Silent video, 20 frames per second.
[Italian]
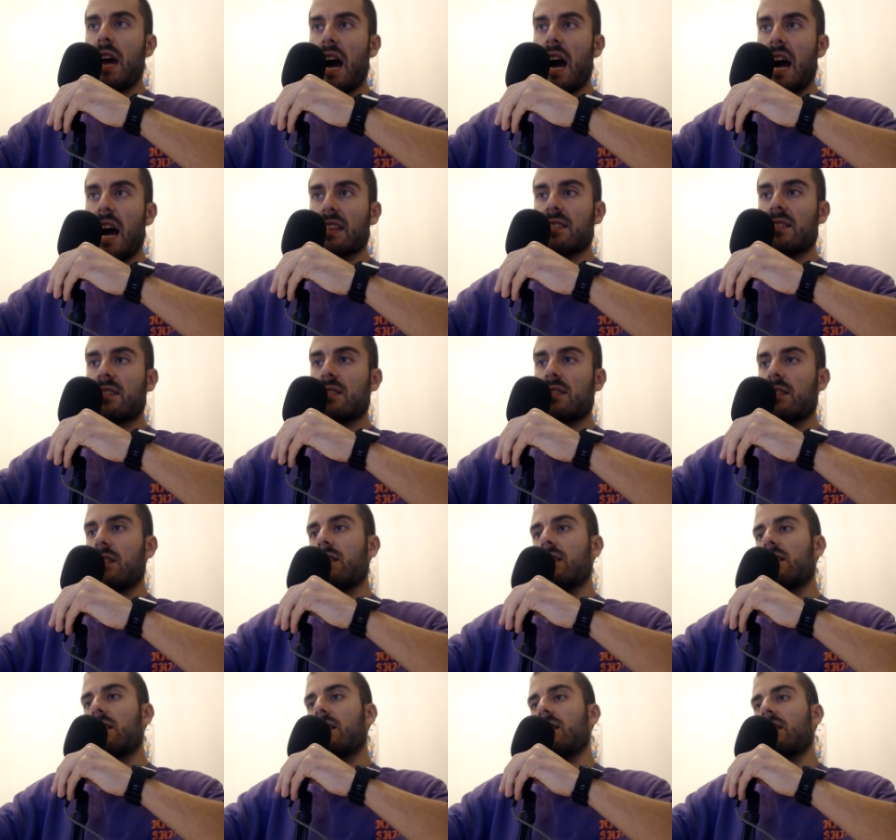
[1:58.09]
anzi,
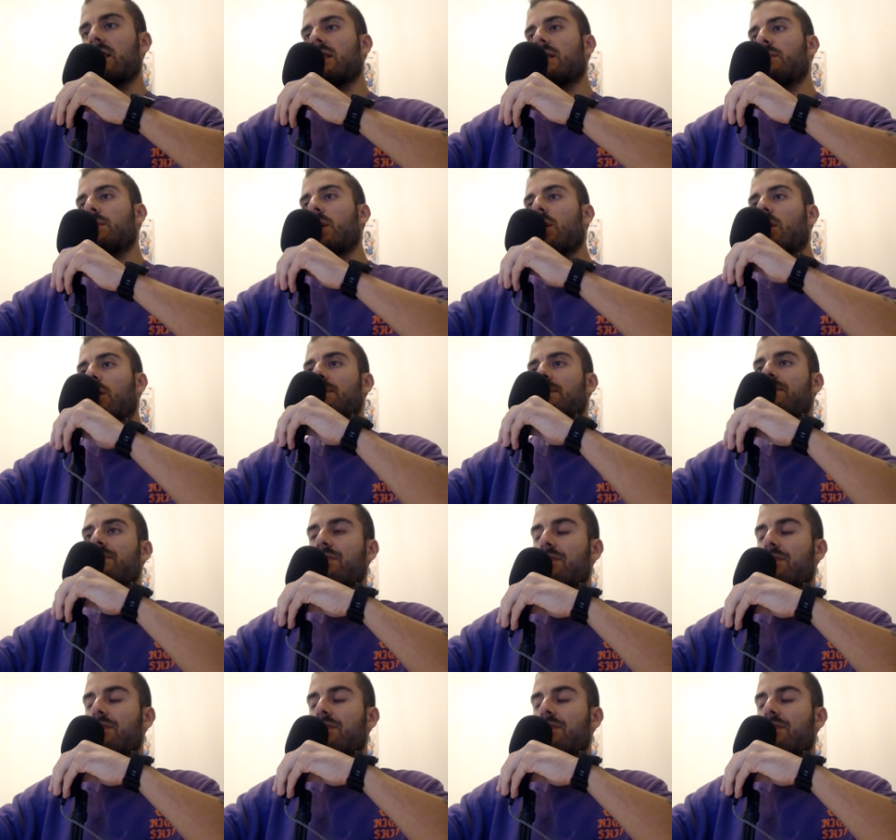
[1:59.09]
eh, però